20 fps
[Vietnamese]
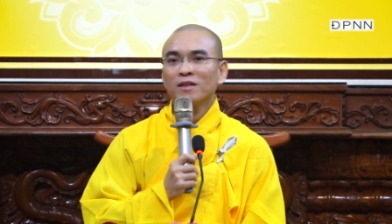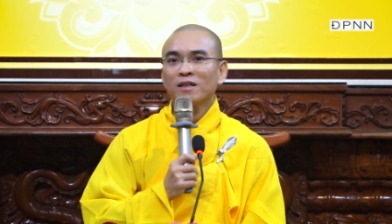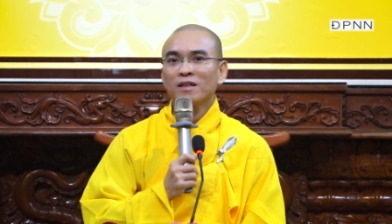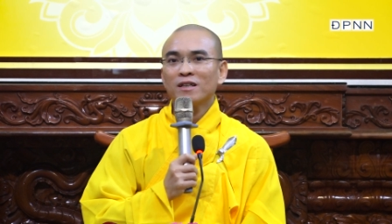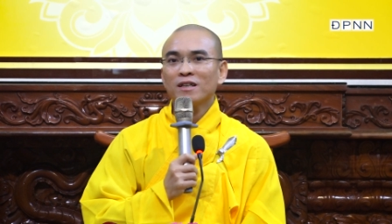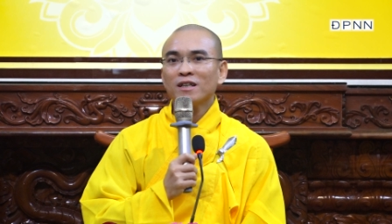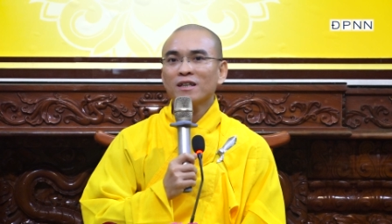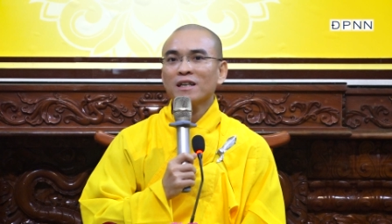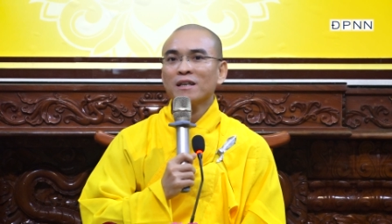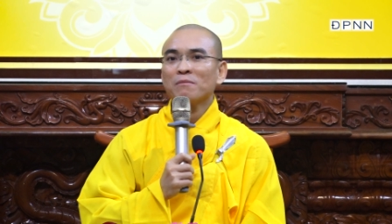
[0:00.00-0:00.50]

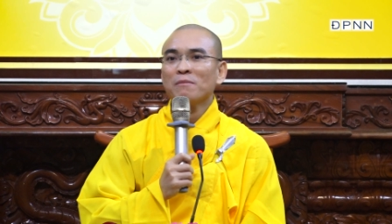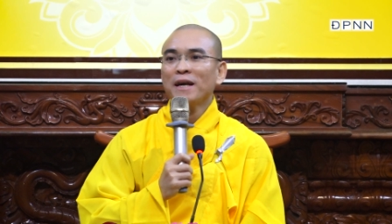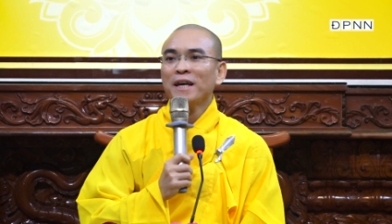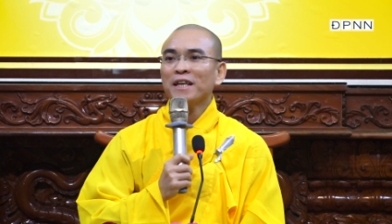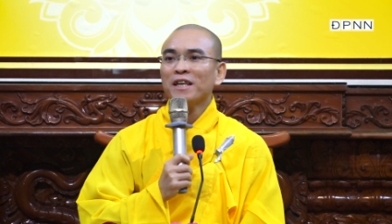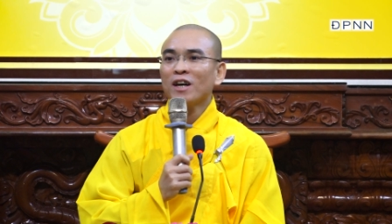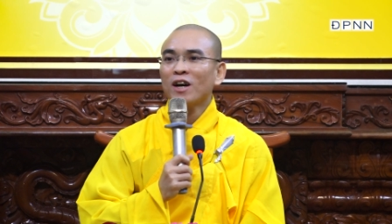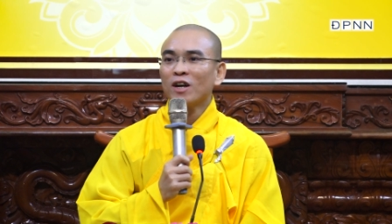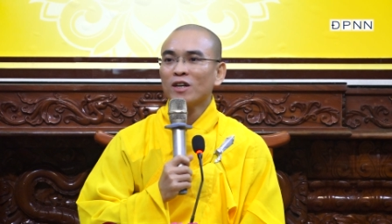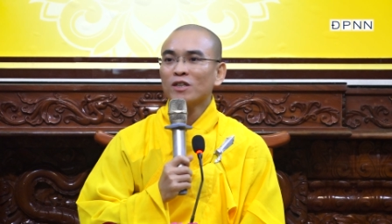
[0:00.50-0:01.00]
rất là bé
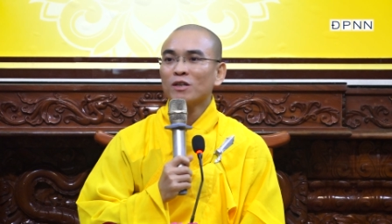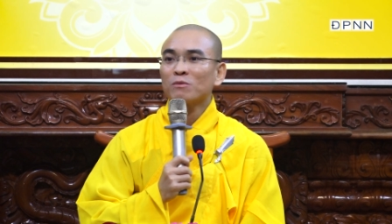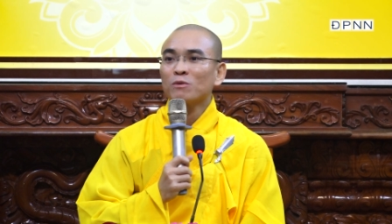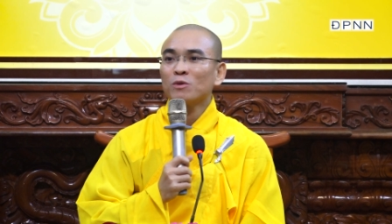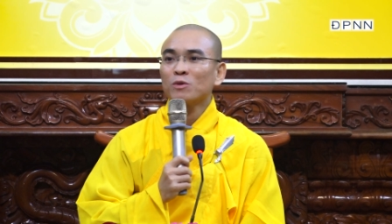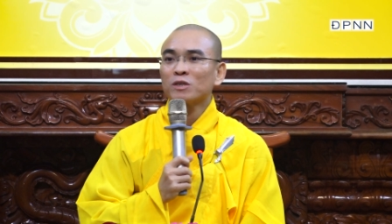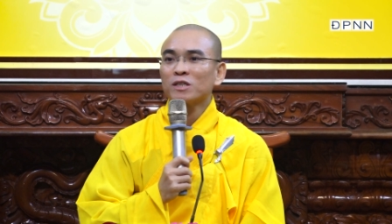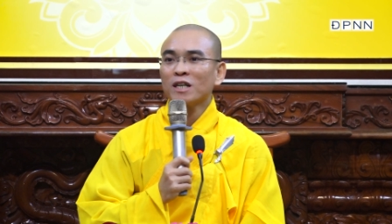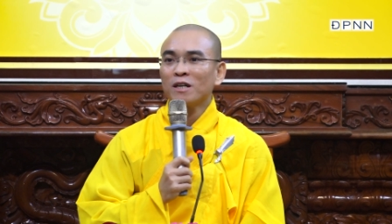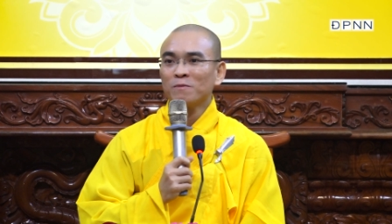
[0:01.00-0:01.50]
nhỏ trong
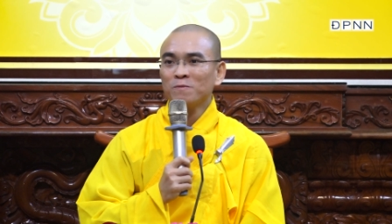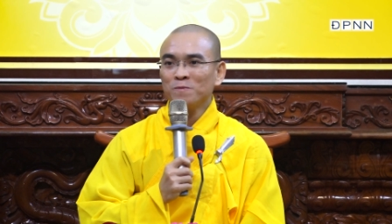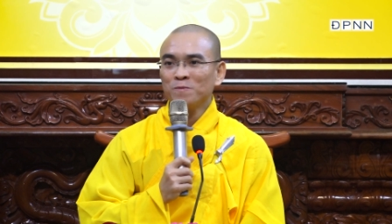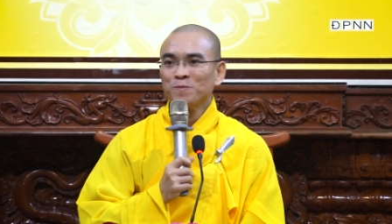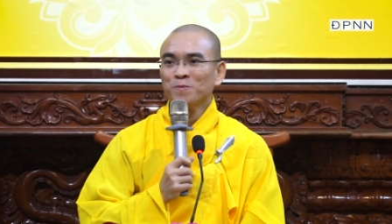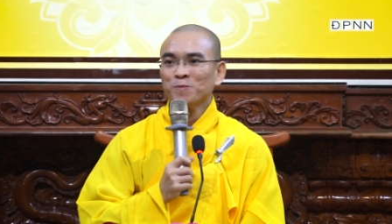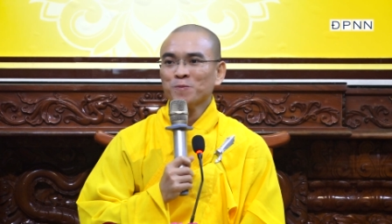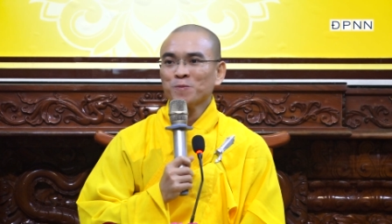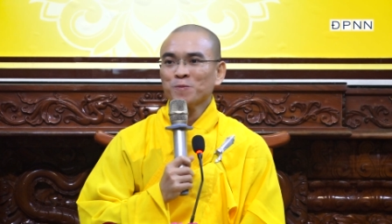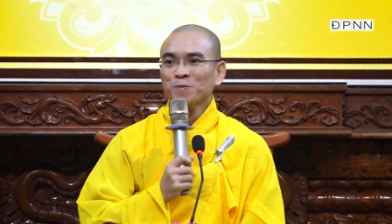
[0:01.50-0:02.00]
cuộc sống.
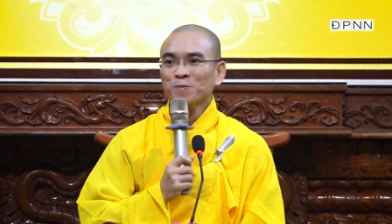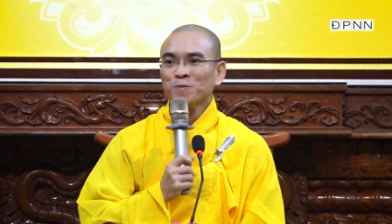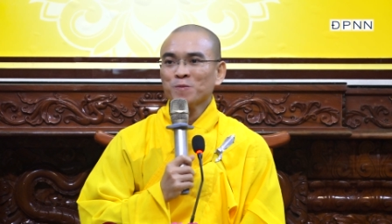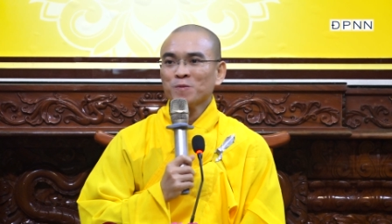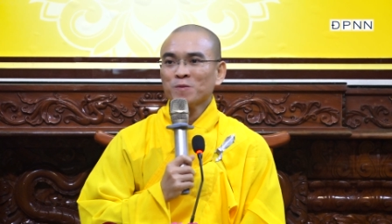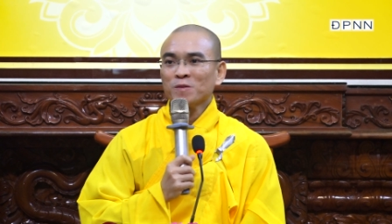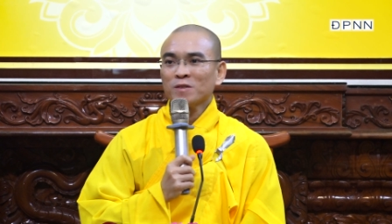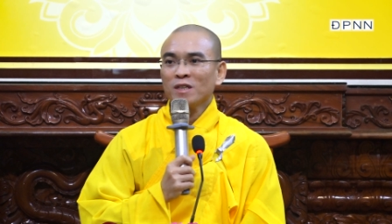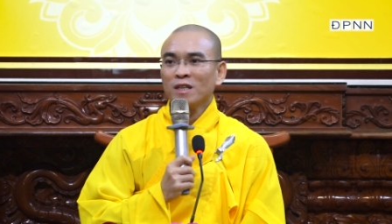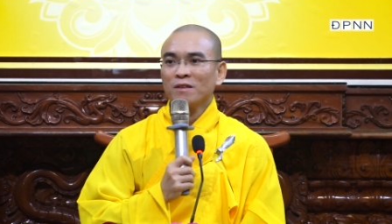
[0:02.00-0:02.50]

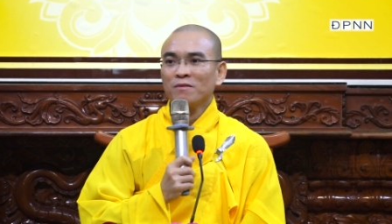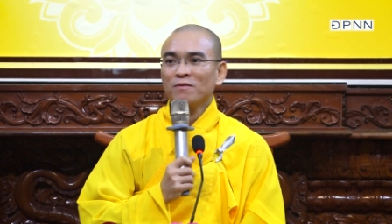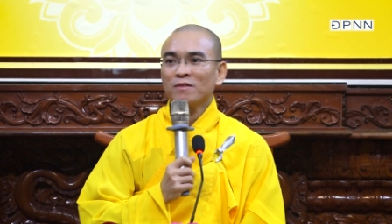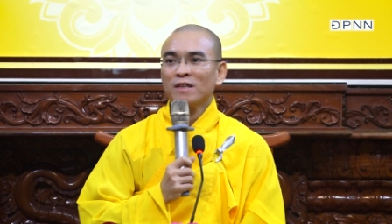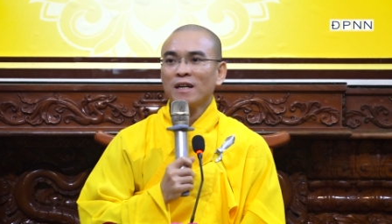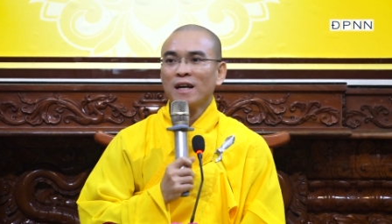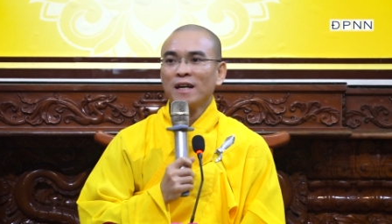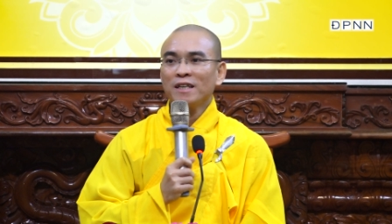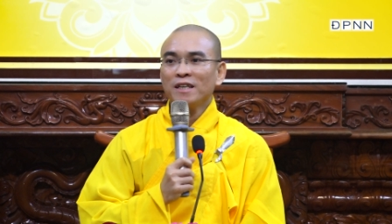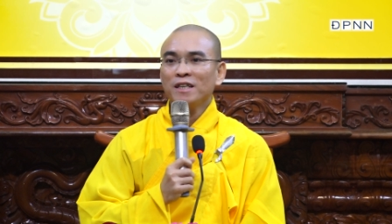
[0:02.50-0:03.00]

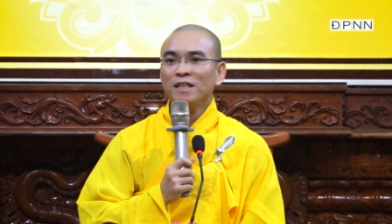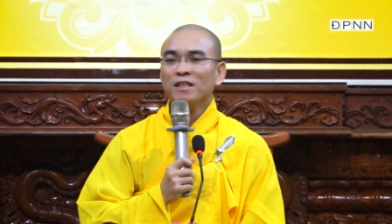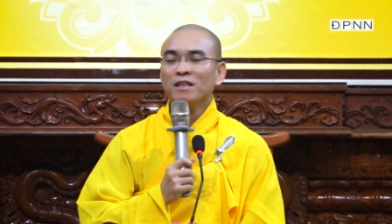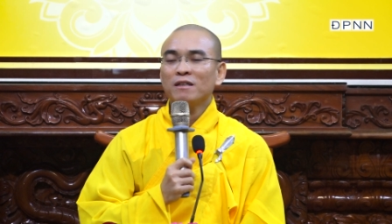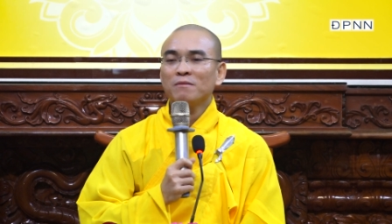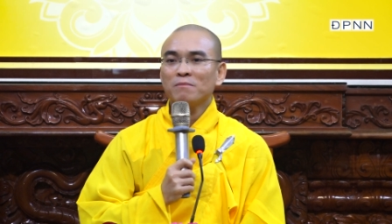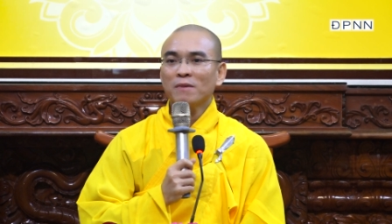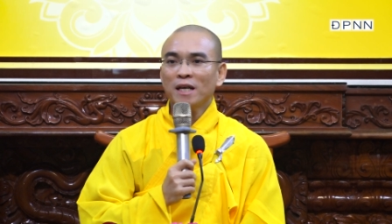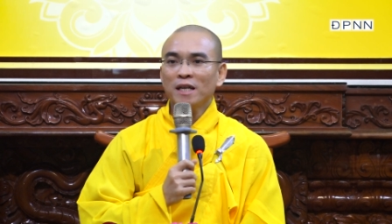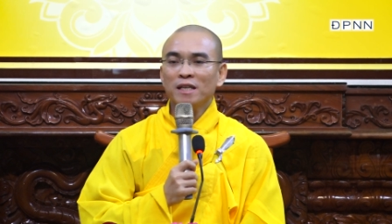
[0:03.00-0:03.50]
Đại ý
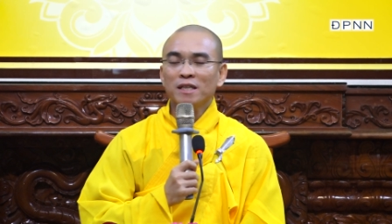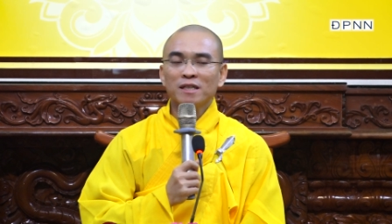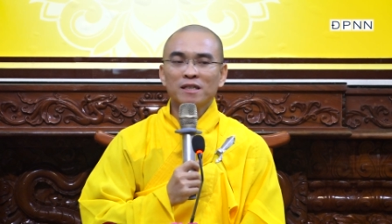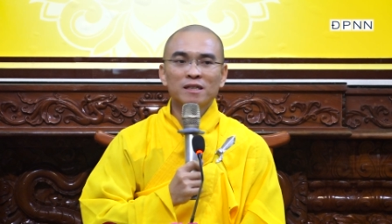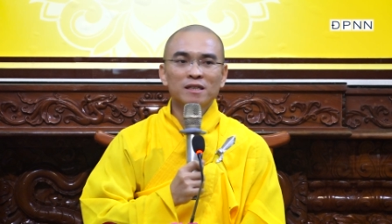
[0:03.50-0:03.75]
hôm nay